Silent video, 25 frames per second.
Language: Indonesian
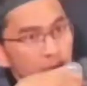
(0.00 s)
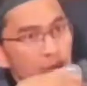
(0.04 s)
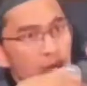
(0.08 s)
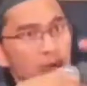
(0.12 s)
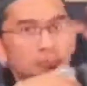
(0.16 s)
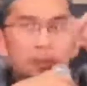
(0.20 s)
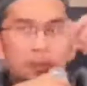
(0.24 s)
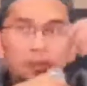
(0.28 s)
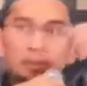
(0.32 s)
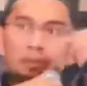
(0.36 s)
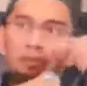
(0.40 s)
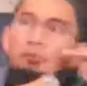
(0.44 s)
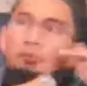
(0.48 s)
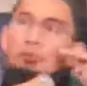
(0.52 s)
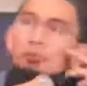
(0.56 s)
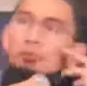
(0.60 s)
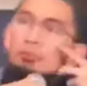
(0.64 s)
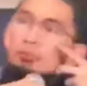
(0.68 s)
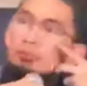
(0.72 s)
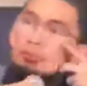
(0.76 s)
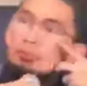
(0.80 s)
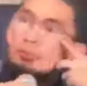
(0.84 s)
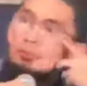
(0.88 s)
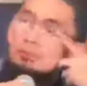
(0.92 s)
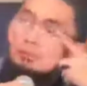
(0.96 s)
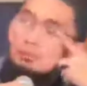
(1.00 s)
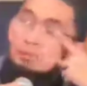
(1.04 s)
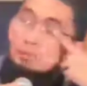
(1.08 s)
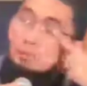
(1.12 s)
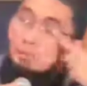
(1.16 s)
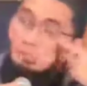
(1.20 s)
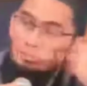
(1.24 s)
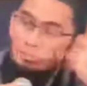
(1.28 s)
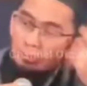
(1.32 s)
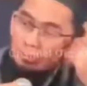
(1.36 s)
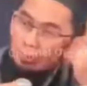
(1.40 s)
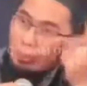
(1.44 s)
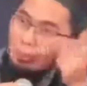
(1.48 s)
Lima.
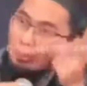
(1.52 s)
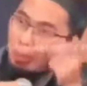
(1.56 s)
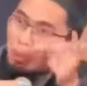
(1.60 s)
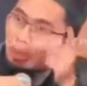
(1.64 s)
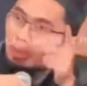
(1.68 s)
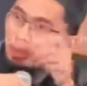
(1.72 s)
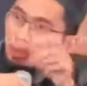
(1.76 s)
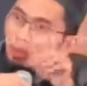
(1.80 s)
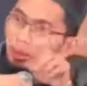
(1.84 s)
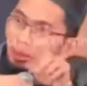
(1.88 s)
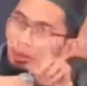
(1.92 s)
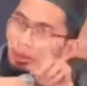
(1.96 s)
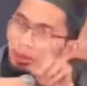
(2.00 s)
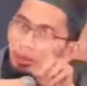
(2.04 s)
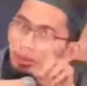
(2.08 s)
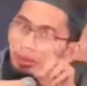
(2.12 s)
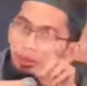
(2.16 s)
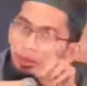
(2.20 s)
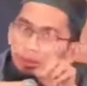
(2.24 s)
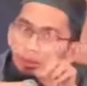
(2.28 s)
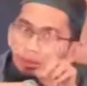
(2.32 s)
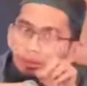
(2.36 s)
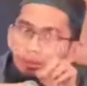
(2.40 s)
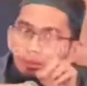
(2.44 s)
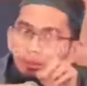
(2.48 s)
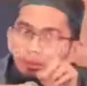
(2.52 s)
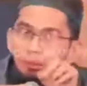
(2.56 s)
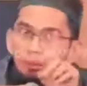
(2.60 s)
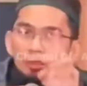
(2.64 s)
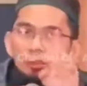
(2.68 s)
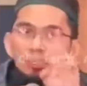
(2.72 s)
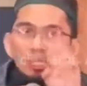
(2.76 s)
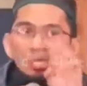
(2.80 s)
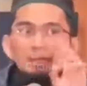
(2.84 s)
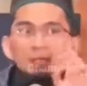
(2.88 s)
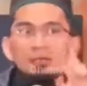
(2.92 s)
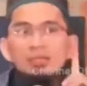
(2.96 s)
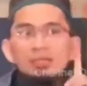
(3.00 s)
Lima.
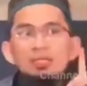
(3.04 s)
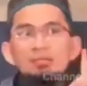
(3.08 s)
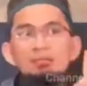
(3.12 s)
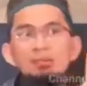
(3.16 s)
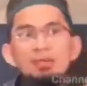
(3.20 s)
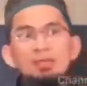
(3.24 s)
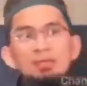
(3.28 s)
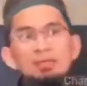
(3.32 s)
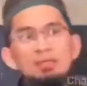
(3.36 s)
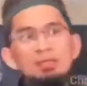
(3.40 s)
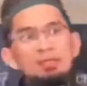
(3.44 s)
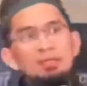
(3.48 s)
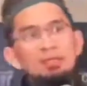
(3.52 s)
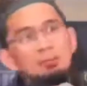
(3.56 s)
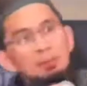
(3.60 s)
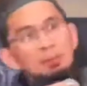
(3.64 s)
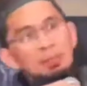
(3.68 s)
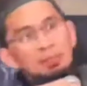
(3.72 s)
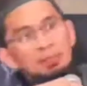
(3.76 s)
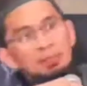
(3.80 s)
Yang kelima ini, ini yang